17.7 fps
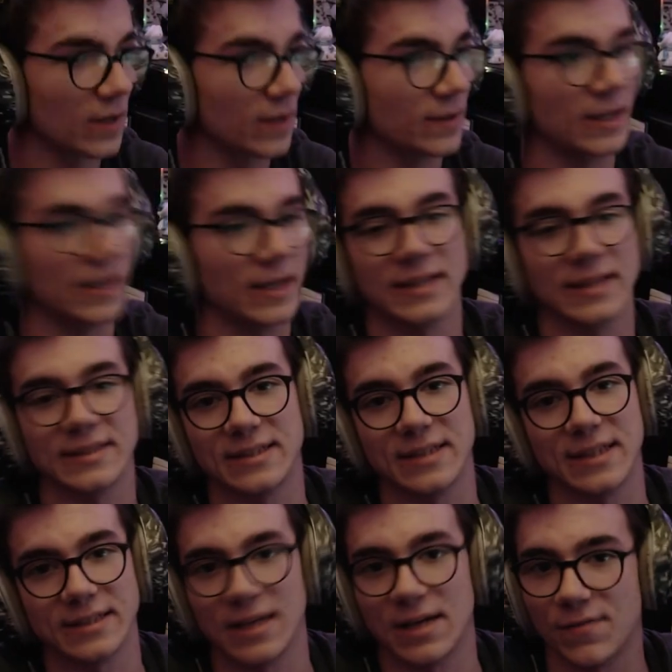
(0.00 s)
denn das ist
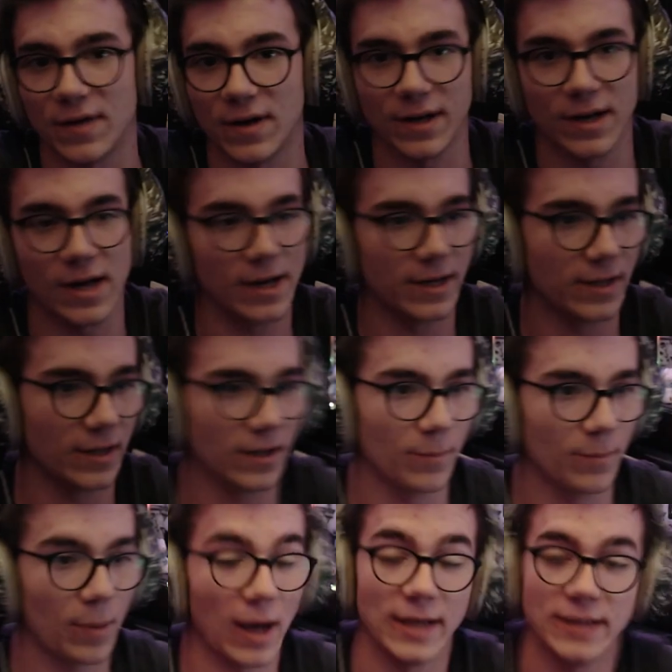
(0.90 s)
ganz einfach eine andere
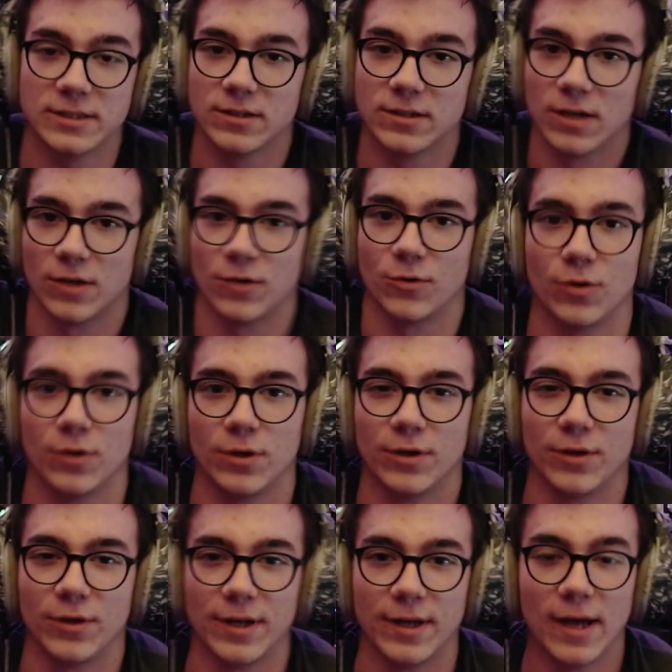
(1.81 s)

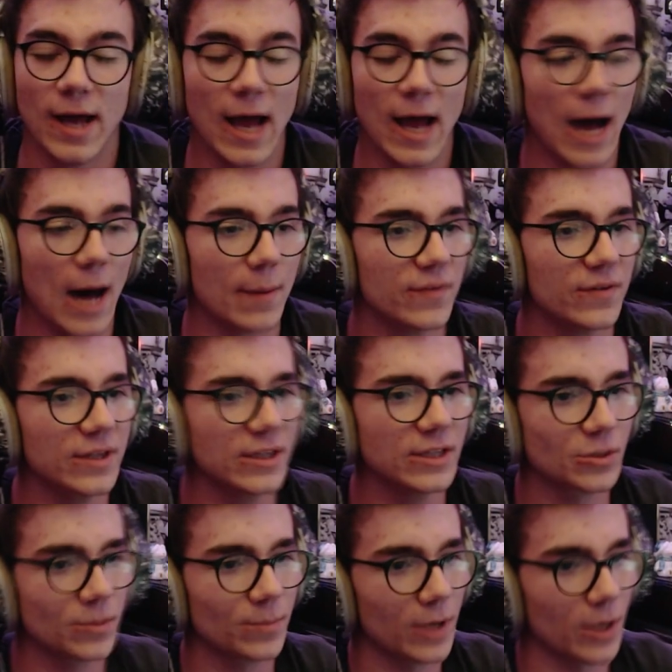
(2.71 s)
Preiskategorie. Aber wenn ihr
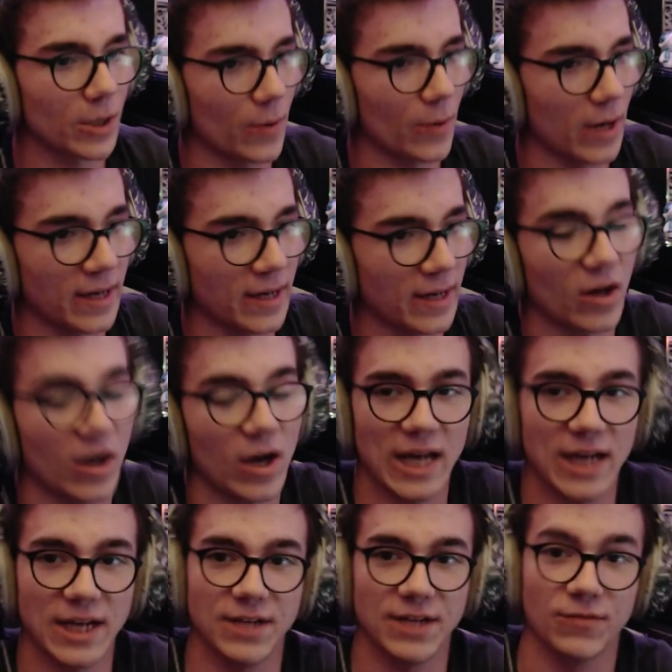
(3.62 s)
zum Beispiel ein
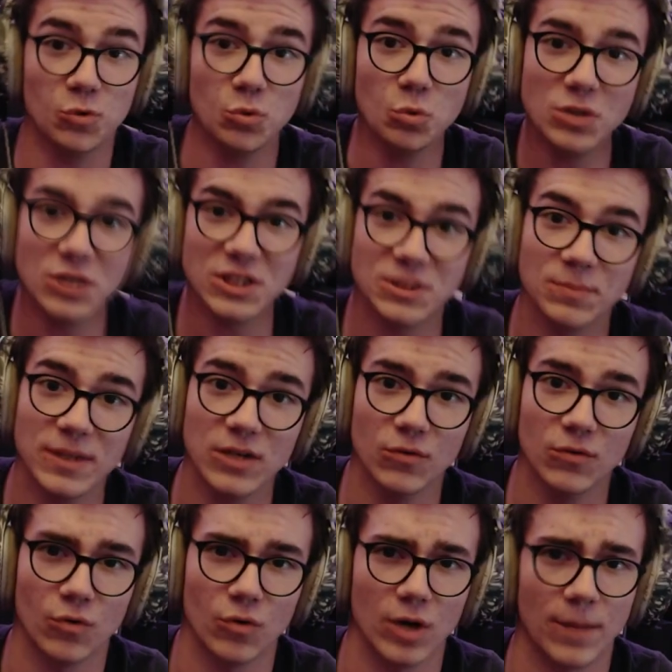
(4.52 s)
relativ gutes
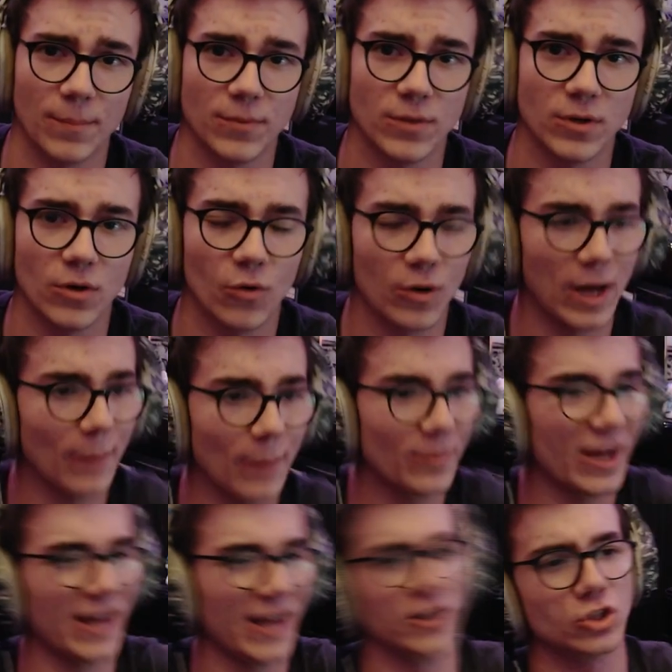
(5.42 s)
Mikrofon habt und habt
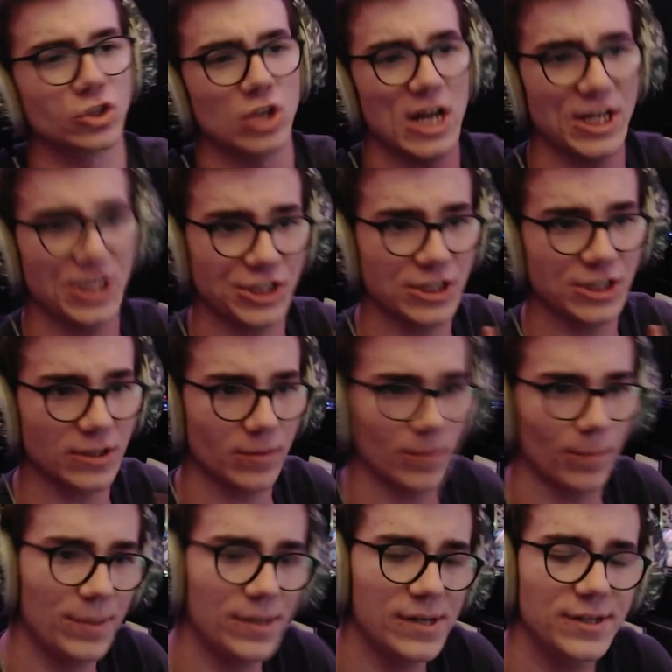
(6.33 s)
eine schlechte
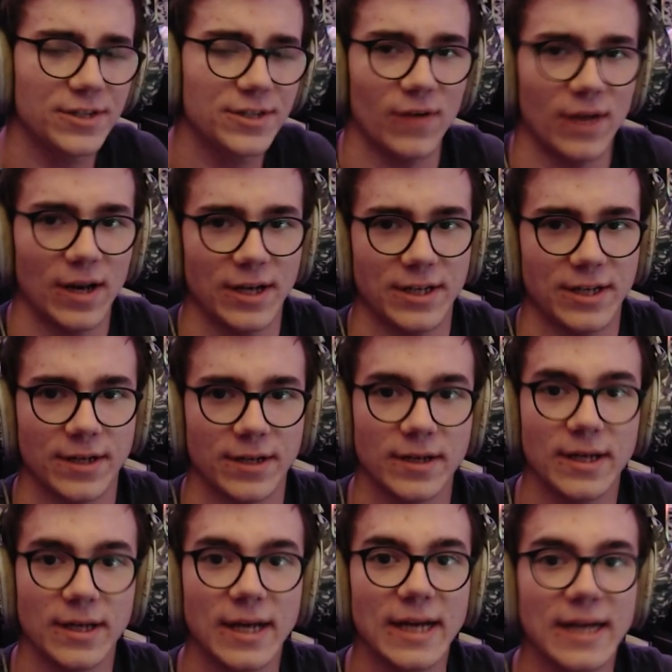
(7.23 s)
Bildqualität,
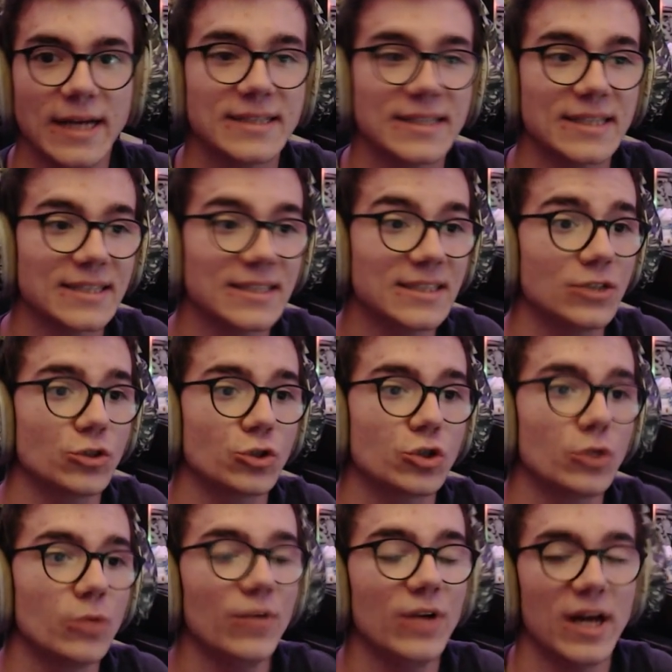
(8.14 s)
ist das nicht so
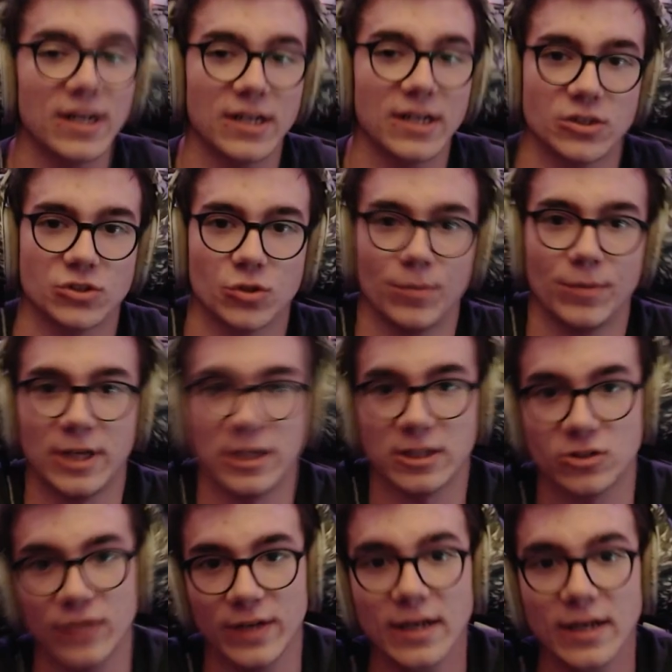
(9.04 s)
schlimm wie andersrum.
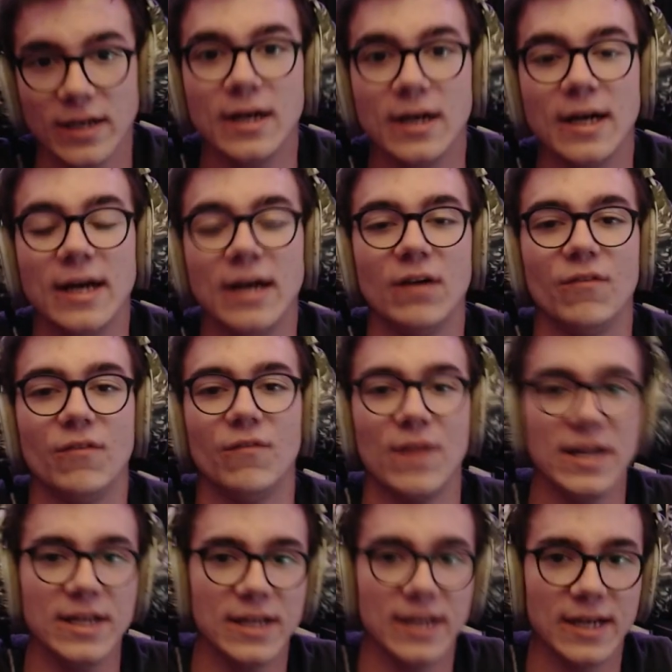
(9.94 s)
Deswegen,
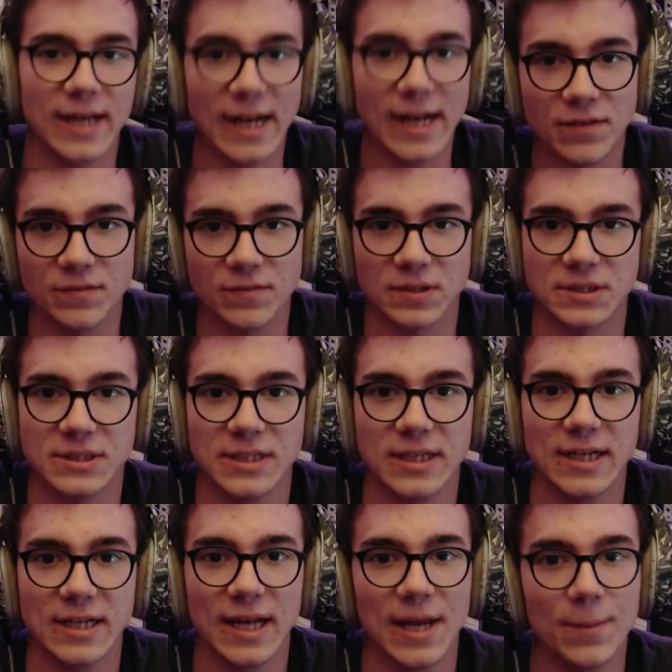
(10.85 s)
wenn ihr Geld
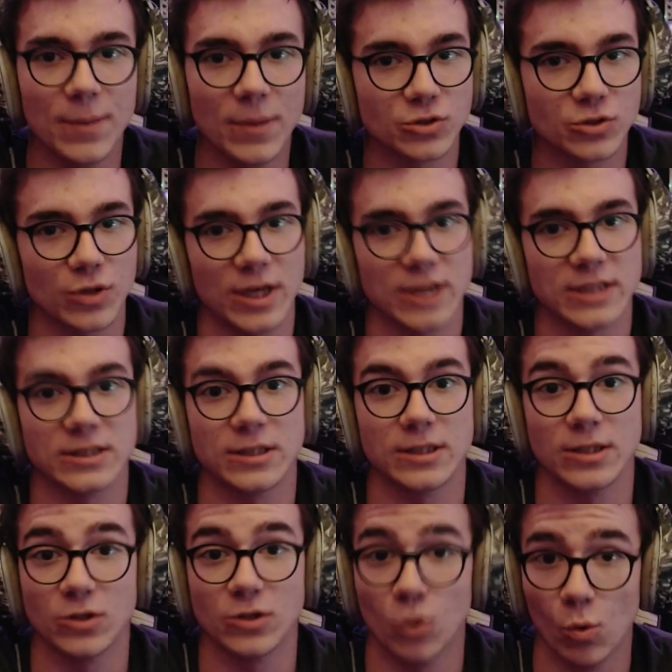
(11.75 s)
investiert, immer zuerst in
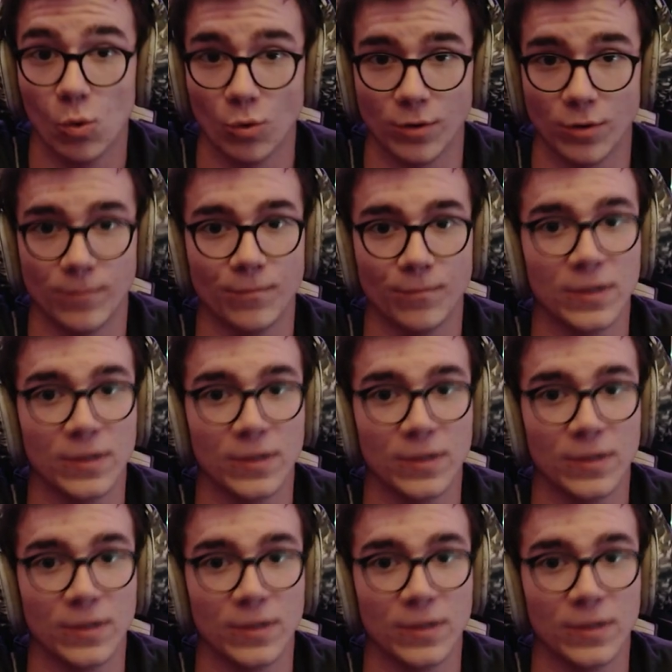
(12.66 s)
den Ton.